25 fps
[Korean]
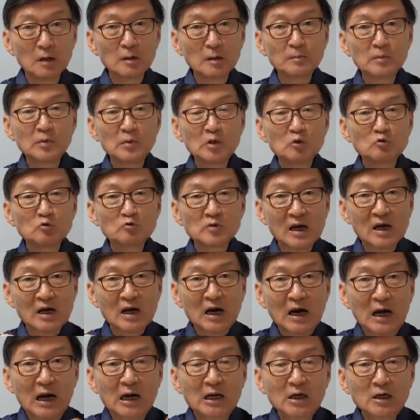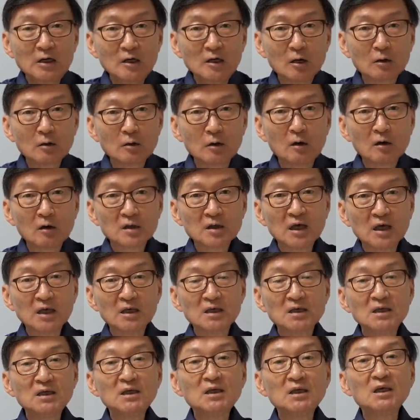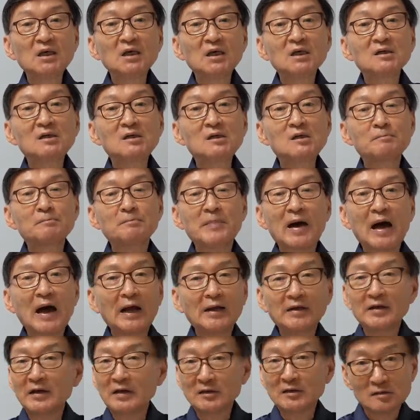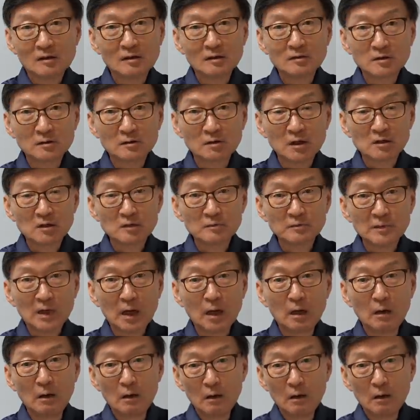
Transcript: 미국의 관련 업계 이익을 반영해서 결정됐습니다.